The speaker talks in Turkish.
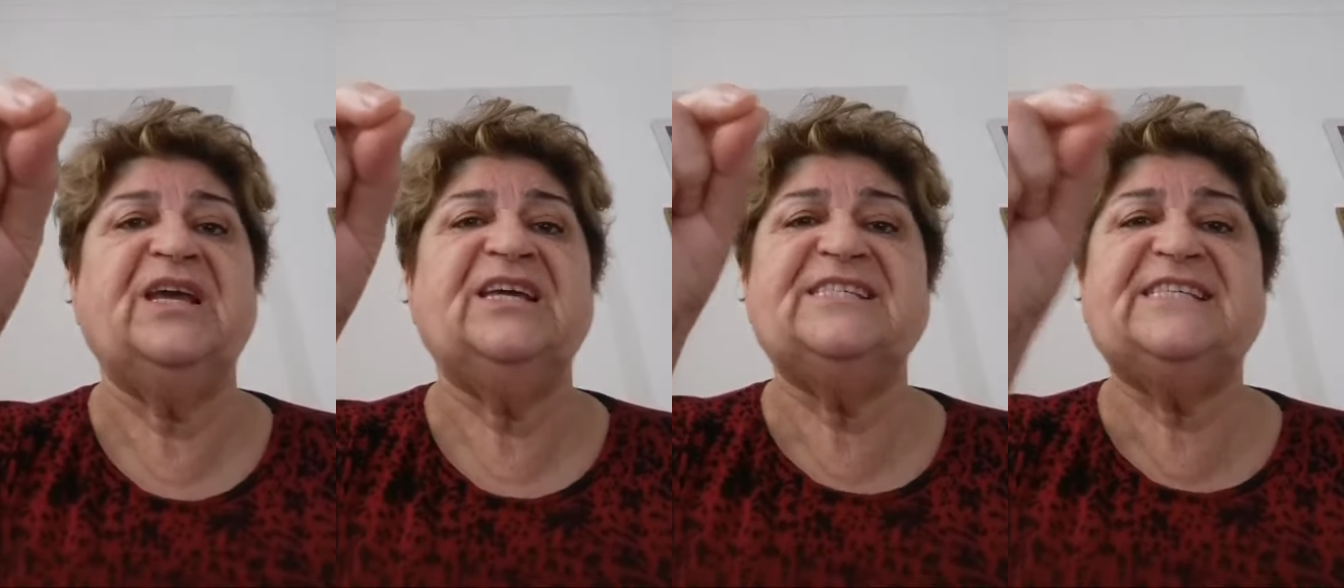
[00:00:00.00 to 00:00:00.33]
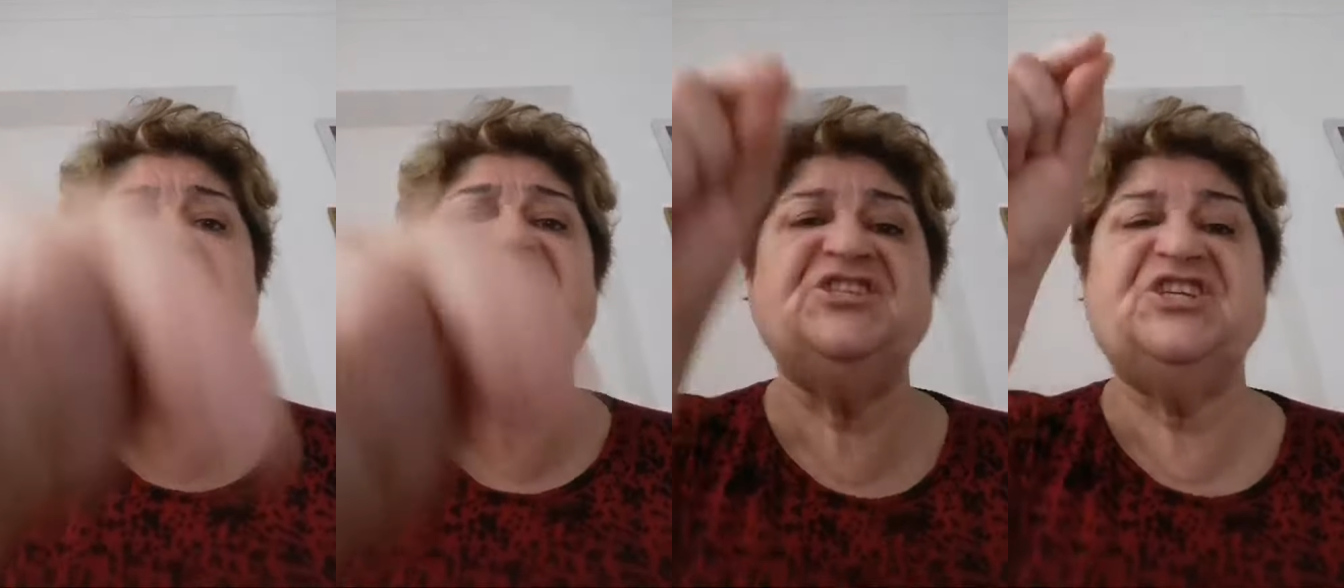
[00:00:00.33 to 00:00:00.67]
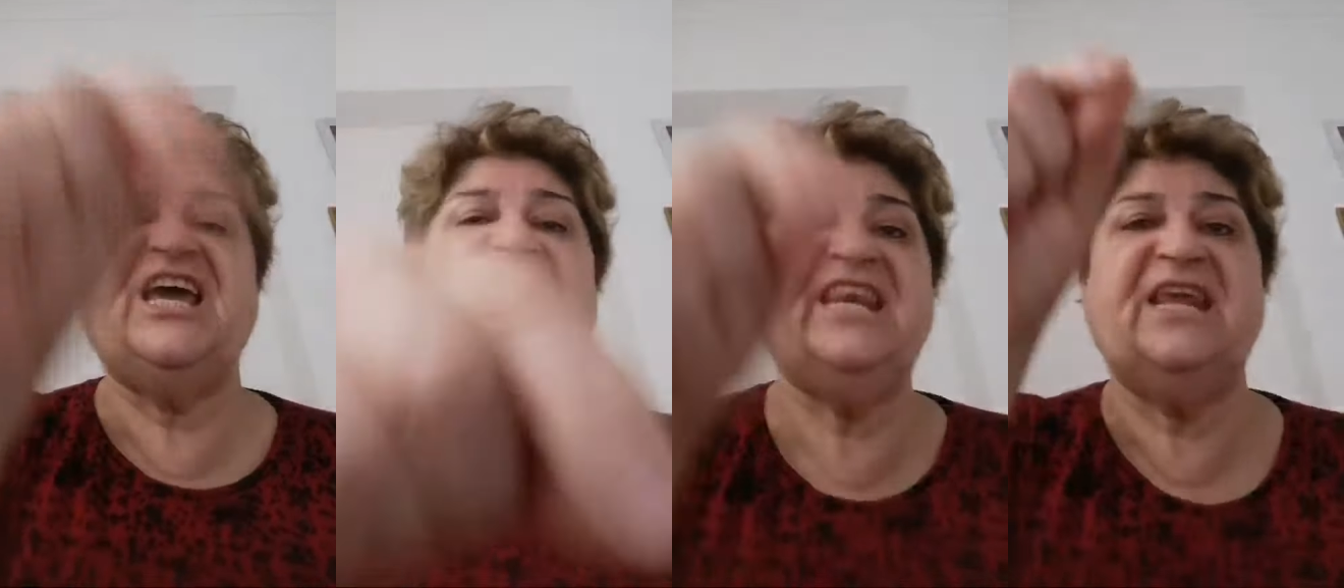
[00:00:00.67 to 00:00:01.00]
Senin
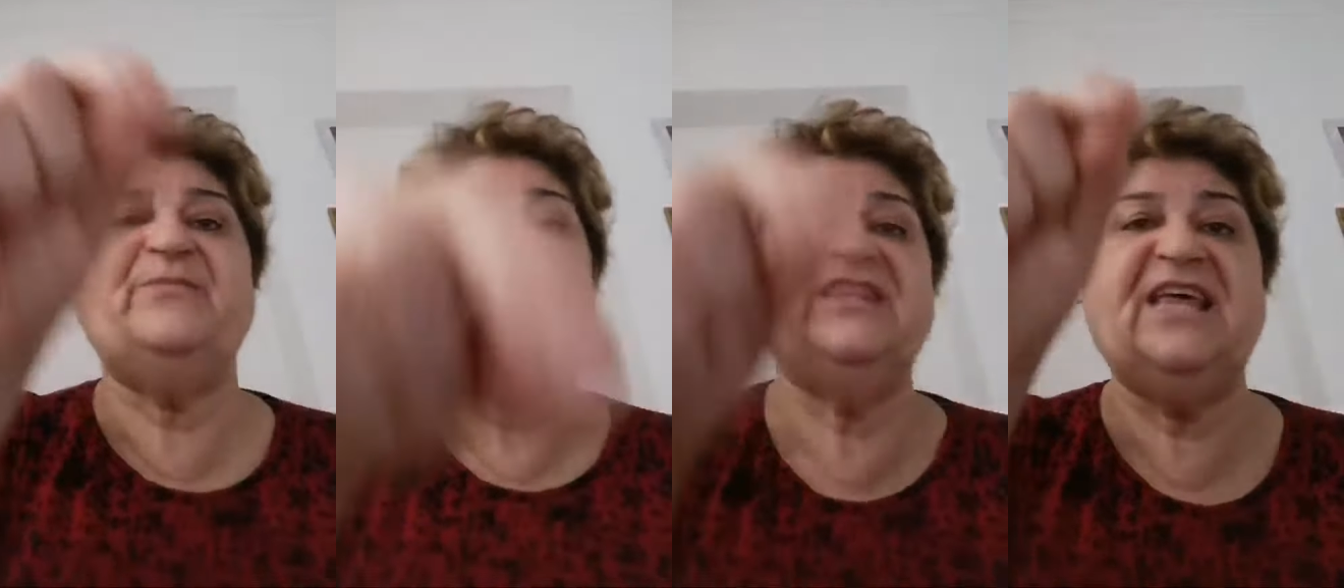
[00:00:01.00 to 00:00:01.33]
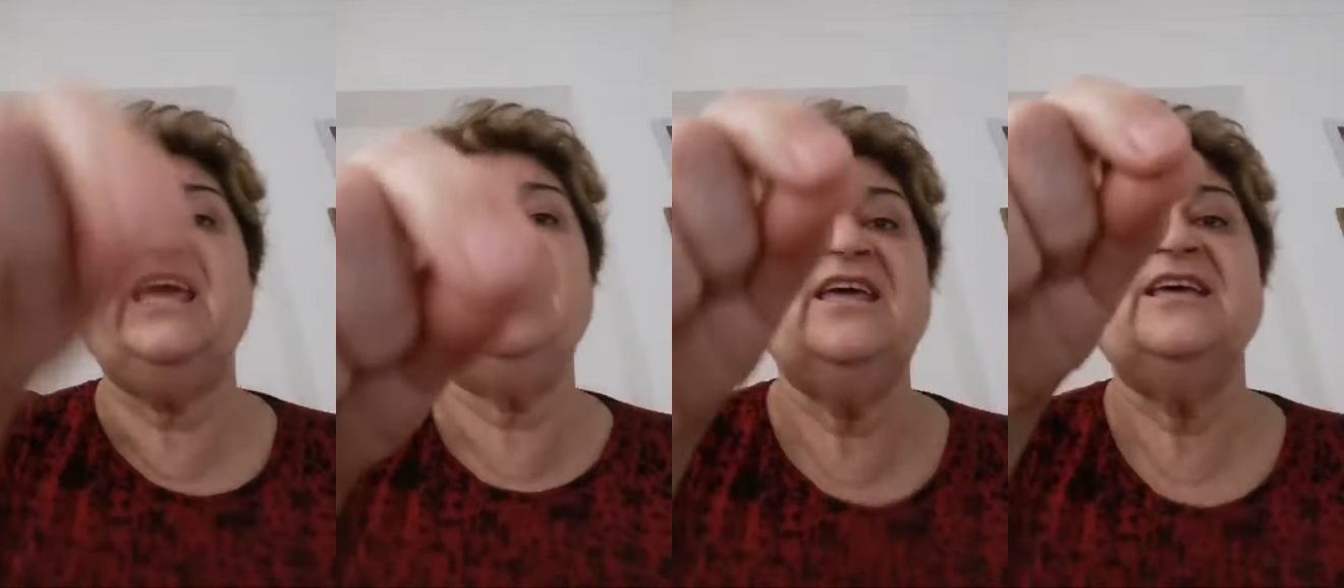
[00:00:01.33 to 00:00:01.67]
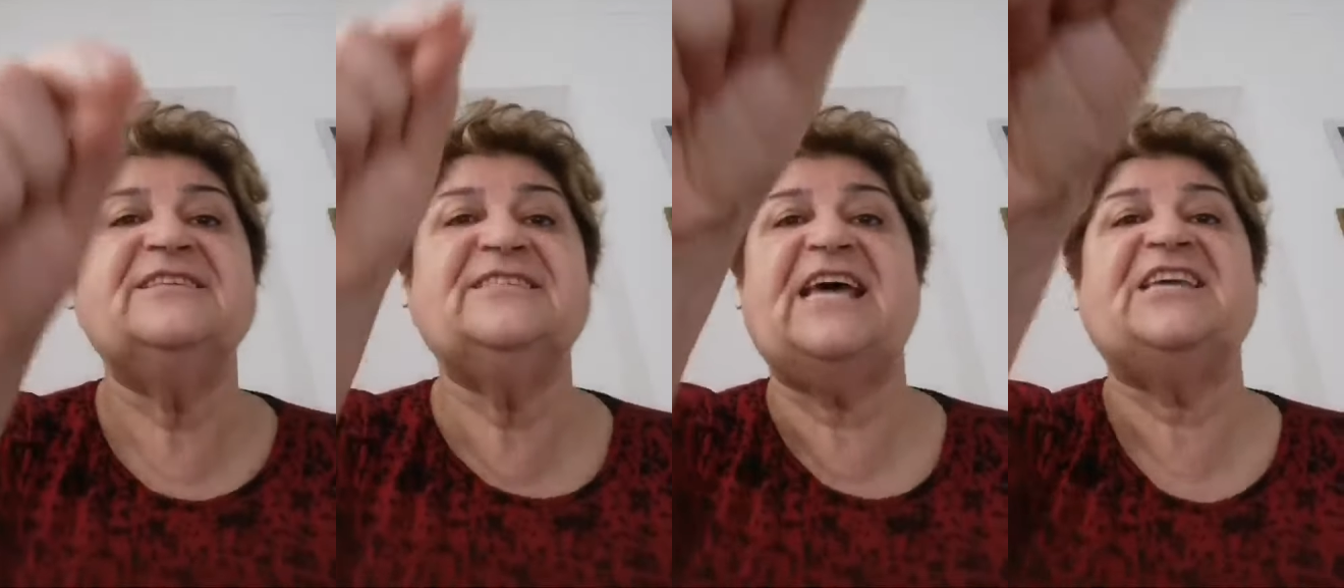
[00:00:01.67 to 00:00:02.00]
cehenneminde
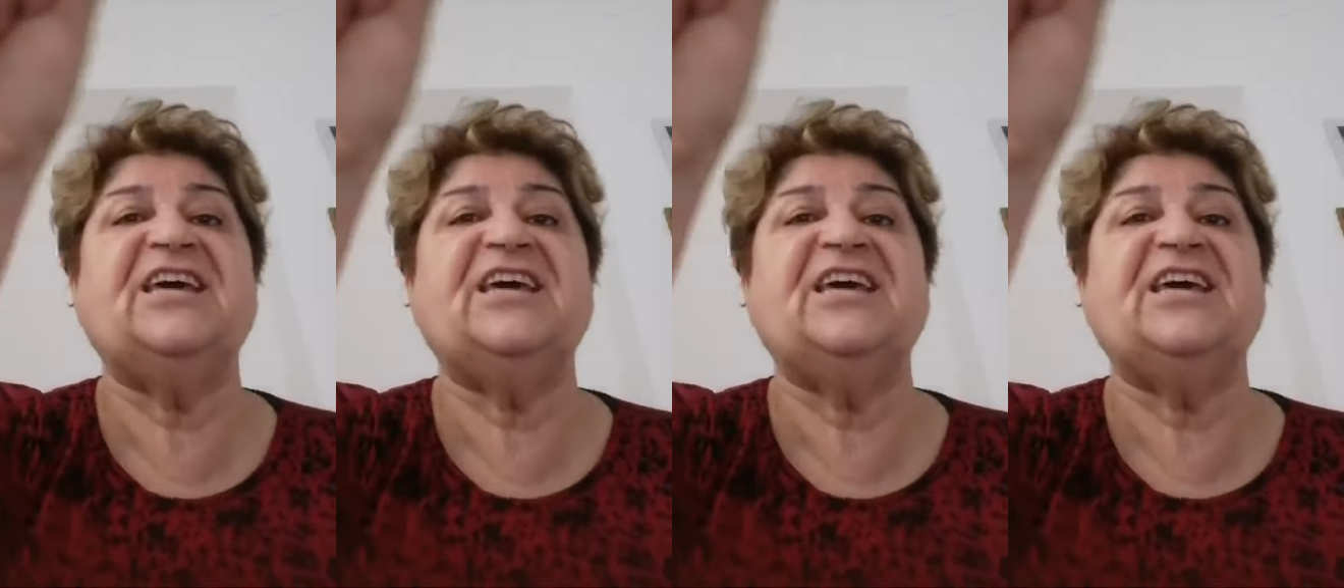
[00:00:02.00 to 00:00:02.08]
sen